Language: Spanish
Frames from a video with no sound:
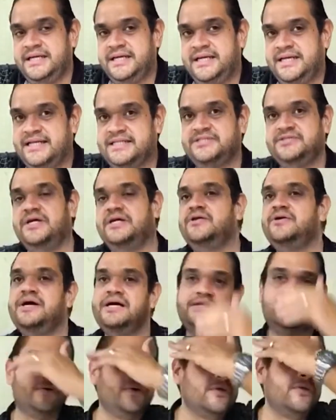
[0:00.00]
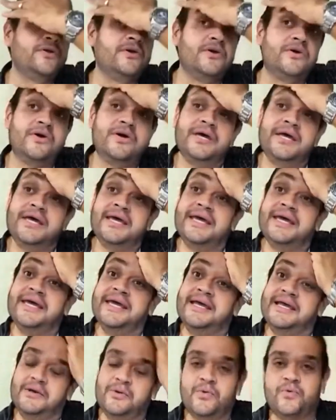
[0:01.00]
relacionados a todos
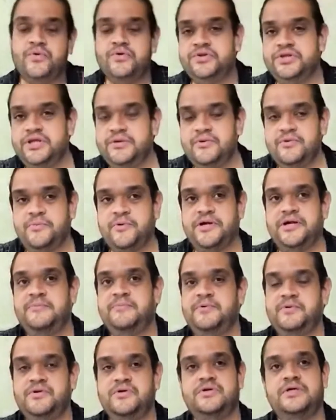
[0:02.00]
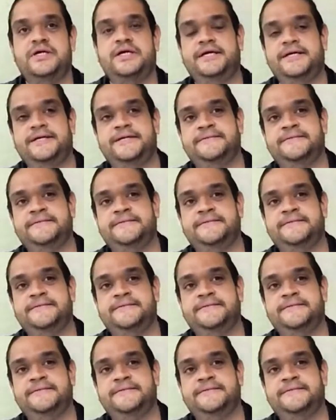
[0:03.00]
los cultivos. Por ejemplo,